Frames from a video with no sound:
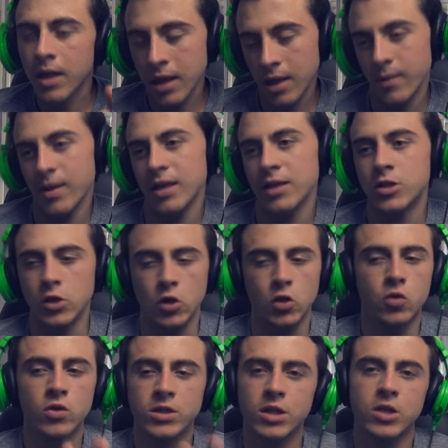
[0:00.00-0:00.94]
non mais
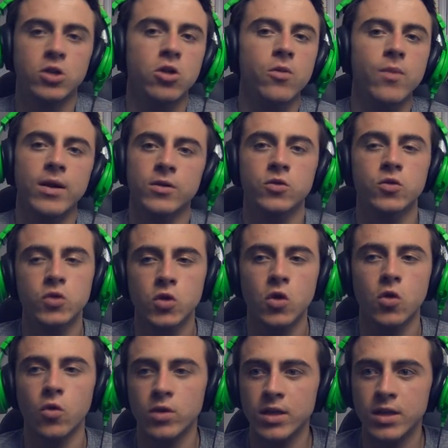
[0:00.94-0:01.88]
surtout dites-le moi, tous
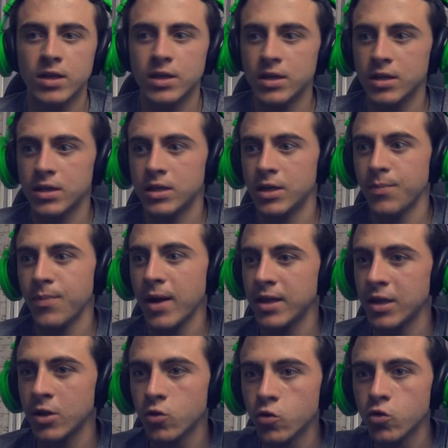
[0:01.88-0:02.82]
ceux qui ont des, je sais
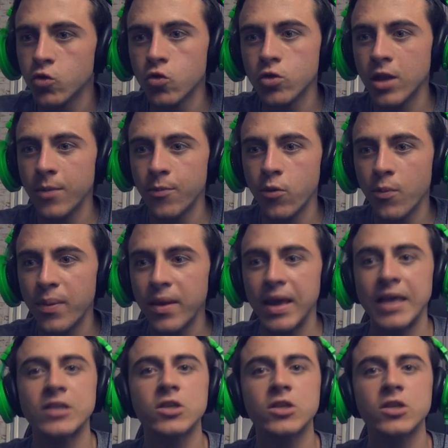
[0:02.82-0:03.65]
pas, des doudous, des poupées,